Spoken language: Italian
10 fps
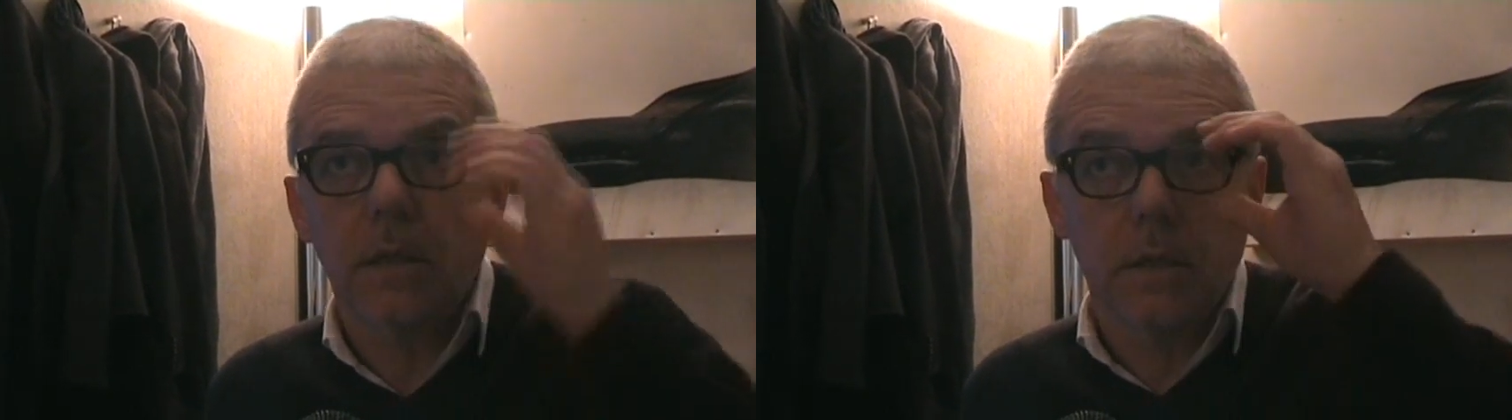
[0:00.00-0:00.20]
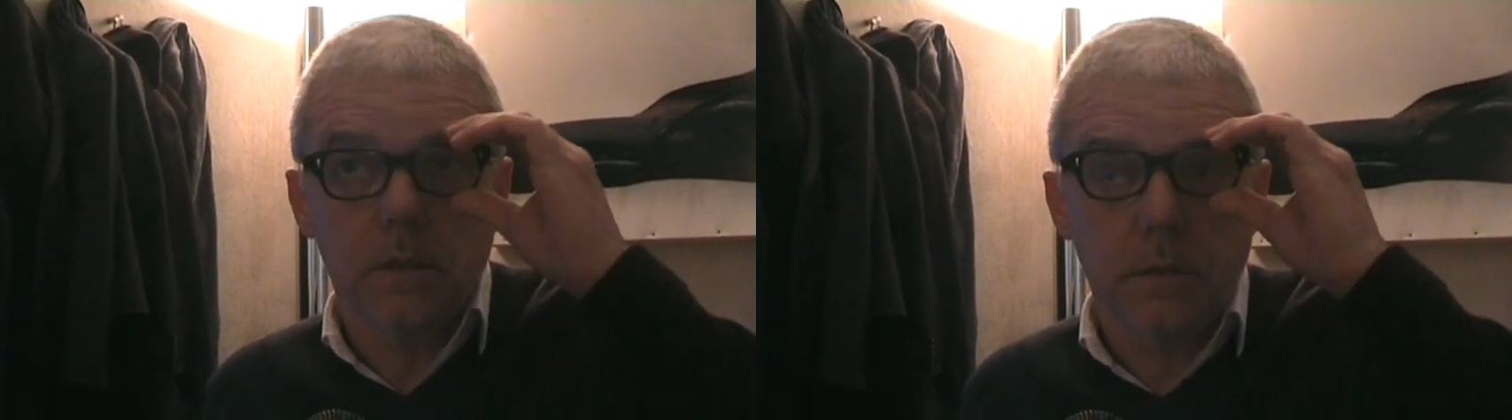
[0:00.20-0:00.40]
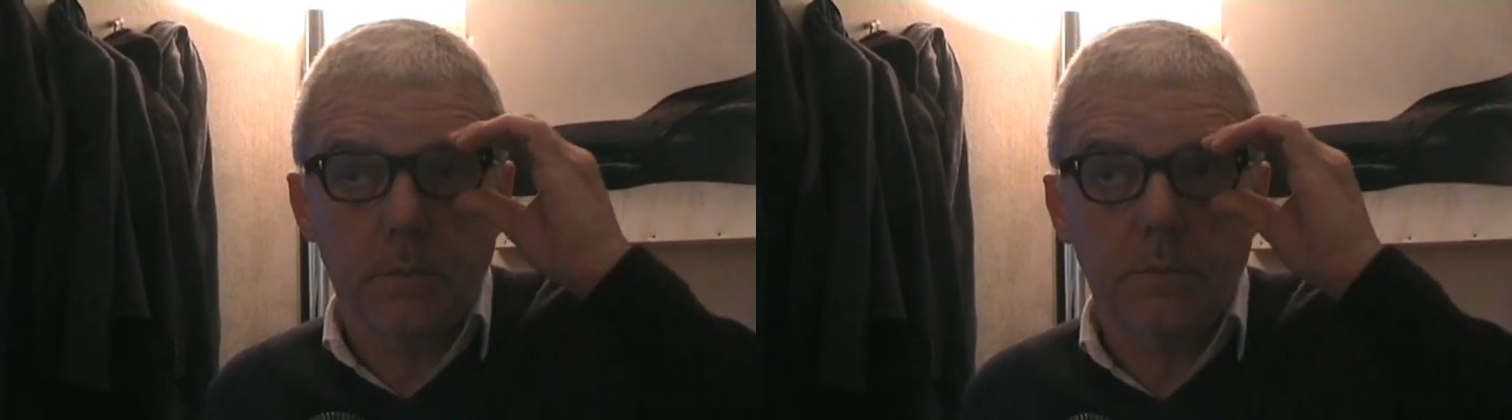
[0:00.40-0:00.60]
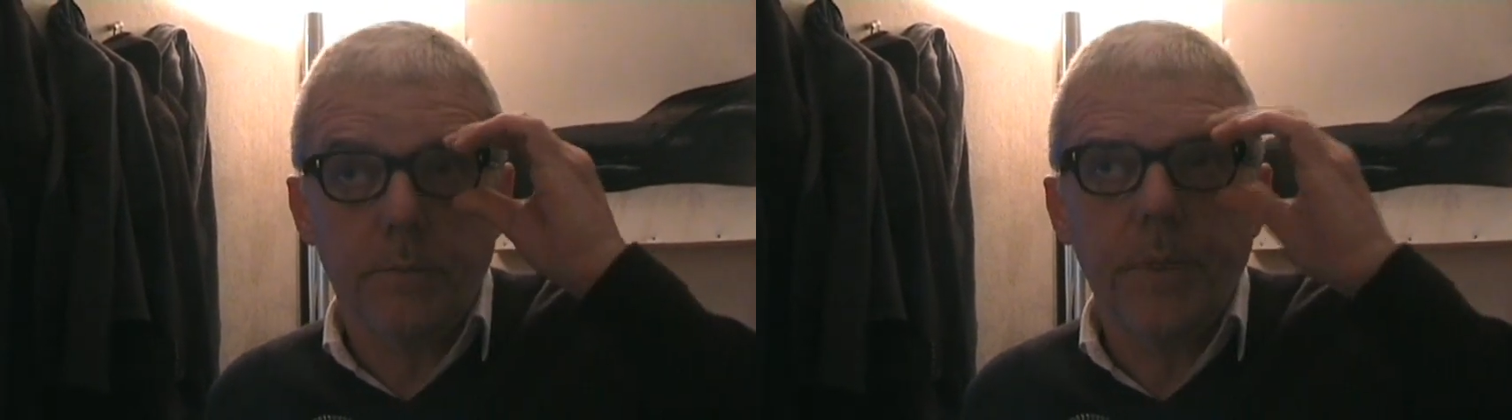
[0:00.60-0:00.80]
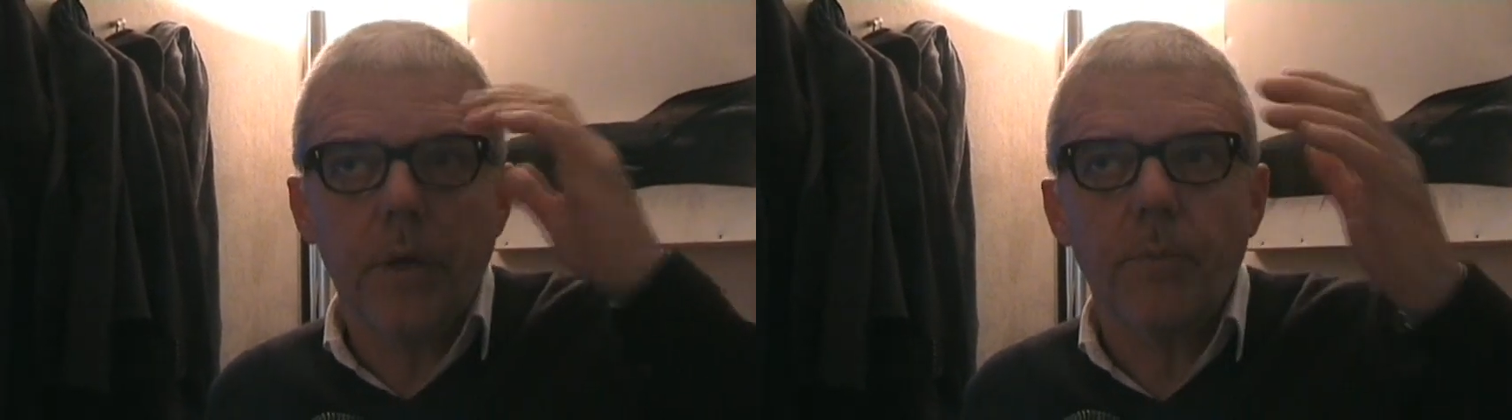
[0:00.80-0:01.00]
Eh,
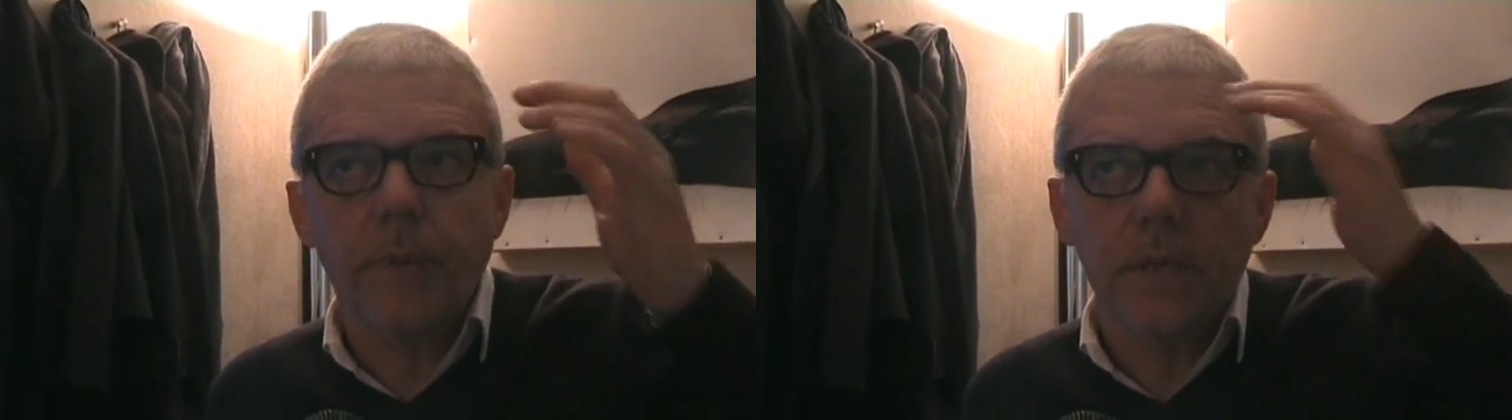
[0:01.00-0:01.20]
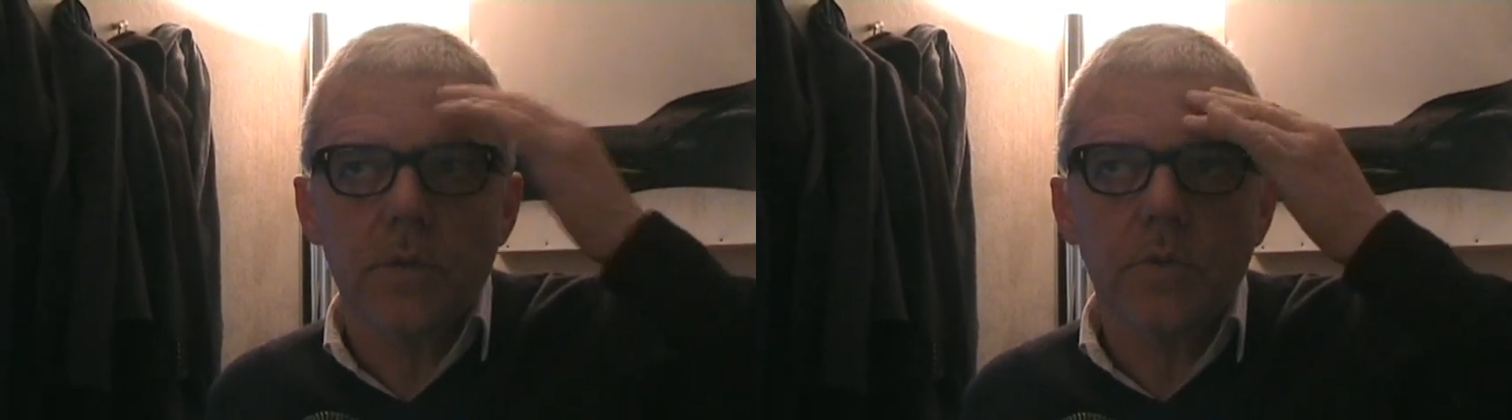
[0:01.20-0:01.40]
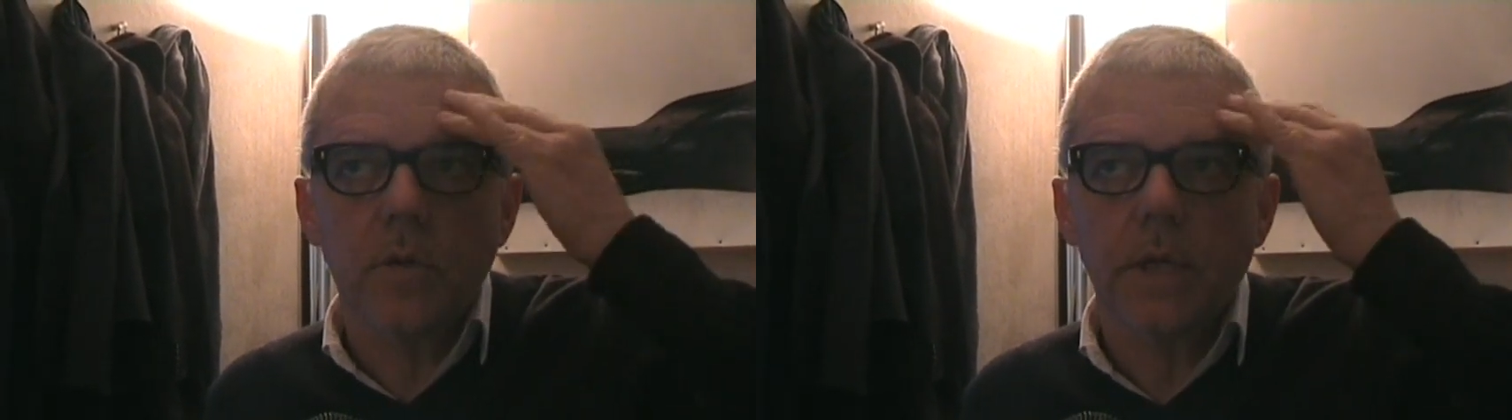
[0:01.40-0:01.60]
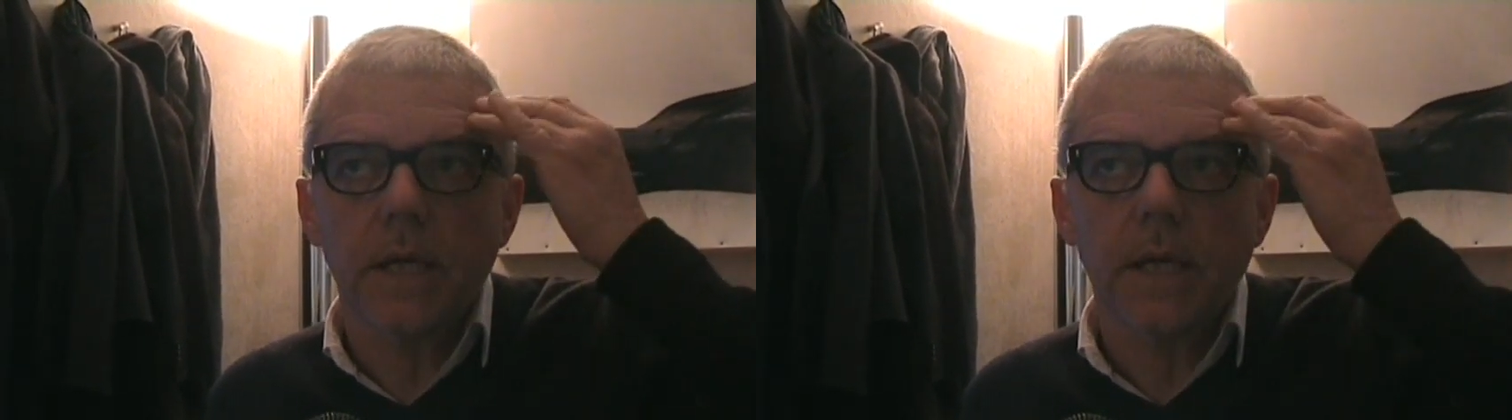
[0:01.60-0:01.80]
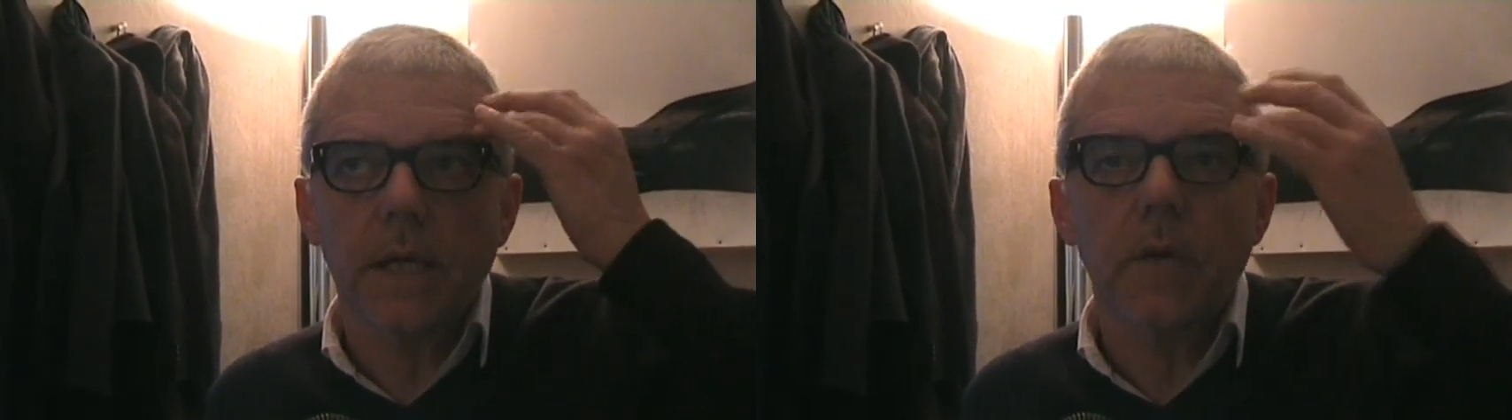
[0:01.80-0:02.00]
però penso
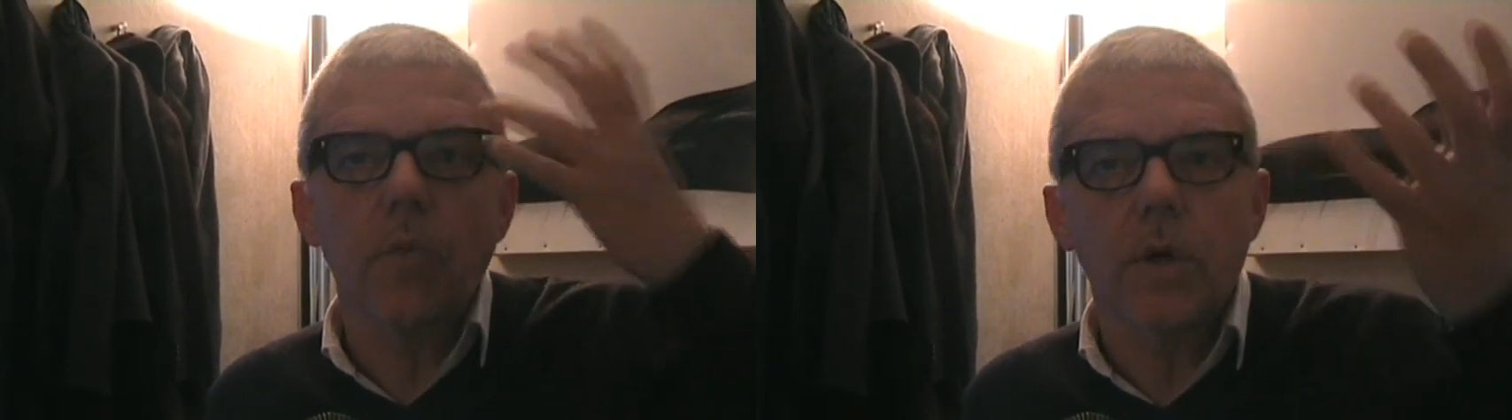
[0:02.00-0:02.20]
che il